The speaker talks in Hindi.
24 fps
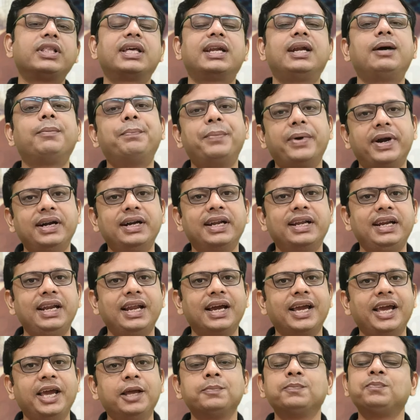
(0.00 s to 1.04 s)
की तरह पढ़ने
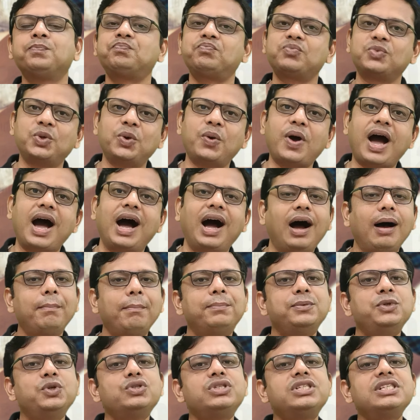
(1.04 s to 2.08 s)
लगे तो
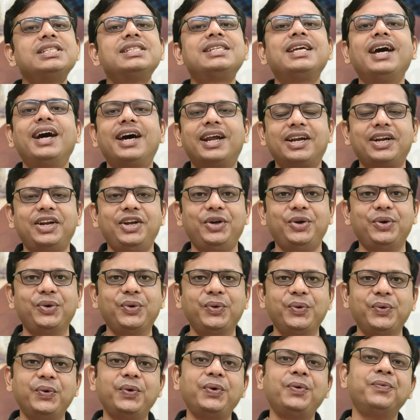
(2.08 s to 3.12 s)
आप जो चीज़ कर रहे
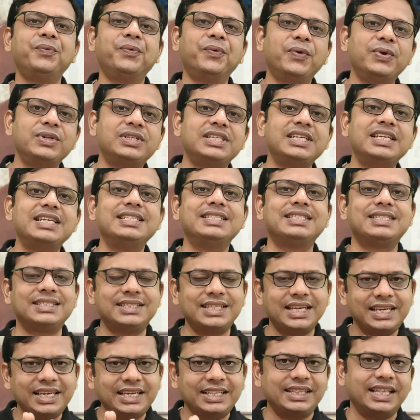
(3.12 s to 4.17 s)
हो वो चीज़
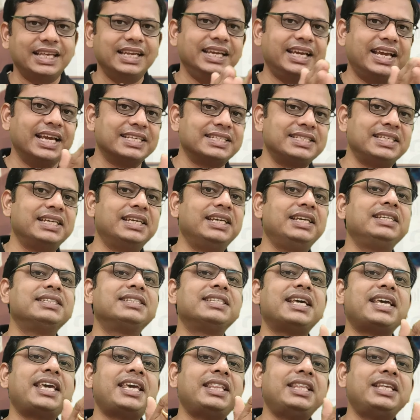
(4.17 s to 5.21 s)
सही तरीके से
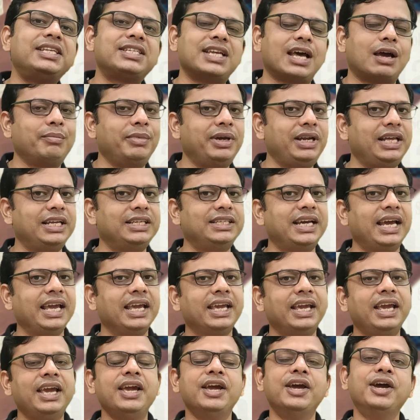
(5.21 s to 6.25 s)
सही दिशा में ले
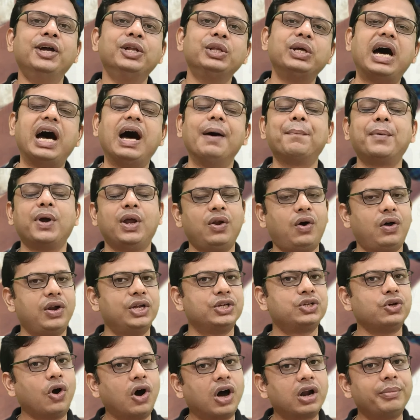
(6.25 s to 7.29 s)
जाएंगे तो आपका
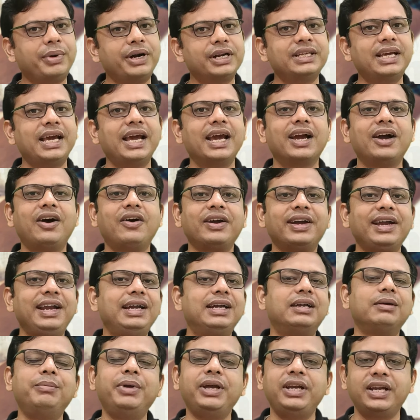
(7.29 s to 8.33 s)
नॉलेज और बढ़ जाएगा
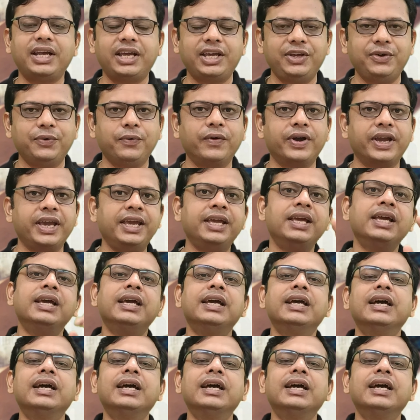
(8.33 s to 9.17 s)
गिल्ट भी नहीं होगी